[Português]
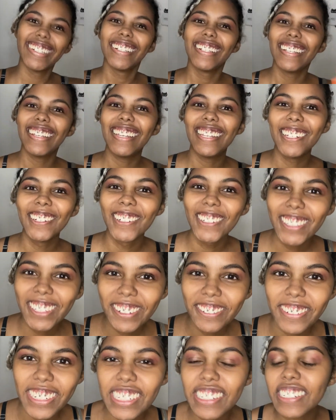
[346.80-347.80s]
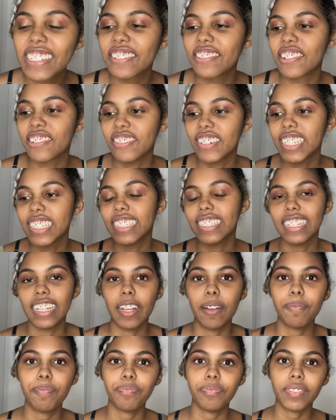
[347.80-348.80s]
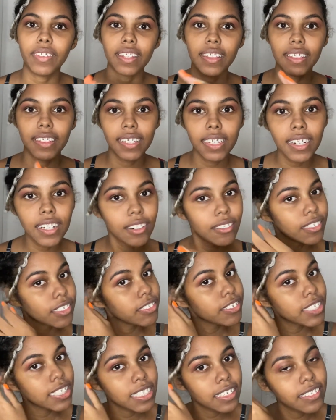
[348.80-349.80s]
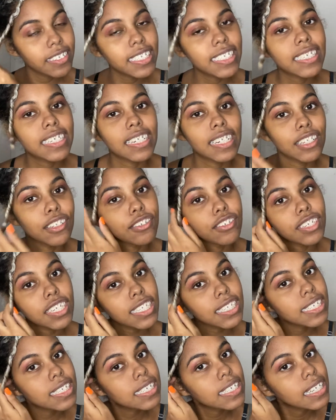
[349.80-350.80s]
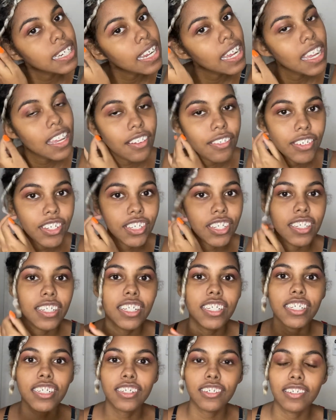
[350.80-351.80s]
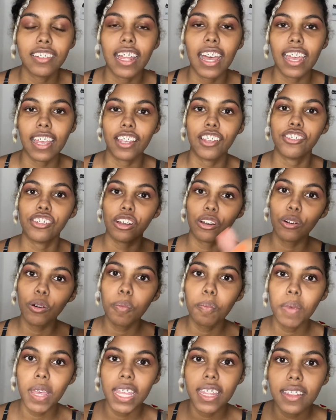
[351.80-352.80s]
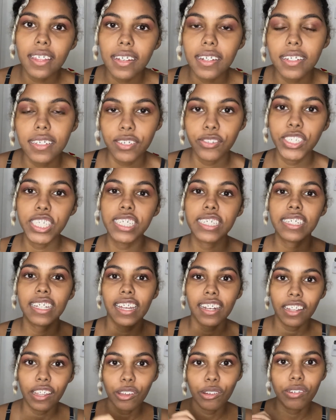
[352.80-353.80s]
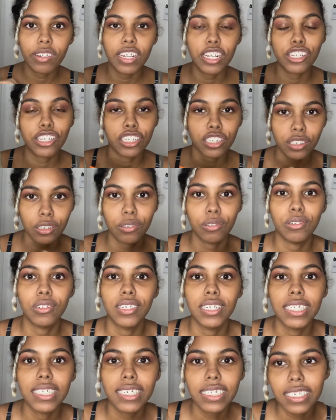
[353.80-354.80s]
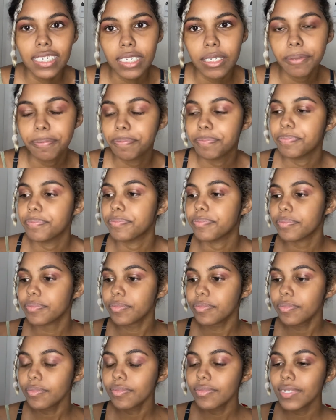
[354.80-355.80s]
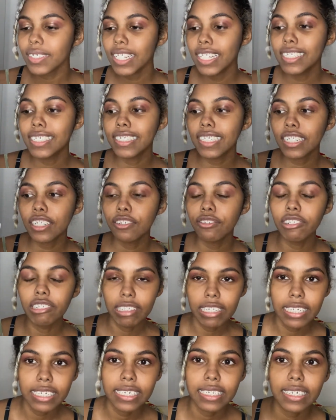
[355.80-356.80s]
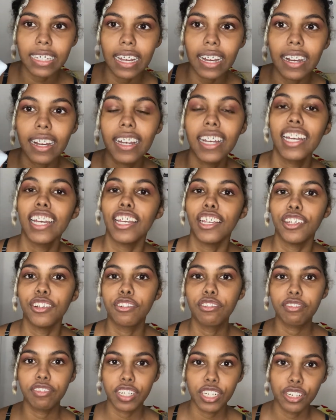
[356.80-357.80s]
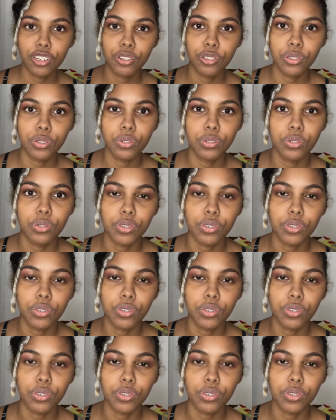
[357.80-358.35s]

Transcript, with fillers: em outro vídeo que eu vou fazer. Então, se você não é inscrito, já se inscreve, já deixa seu like, já comenta se vocês querem que eu teste as coisas. Esse daqui eu vou testar em um vídeo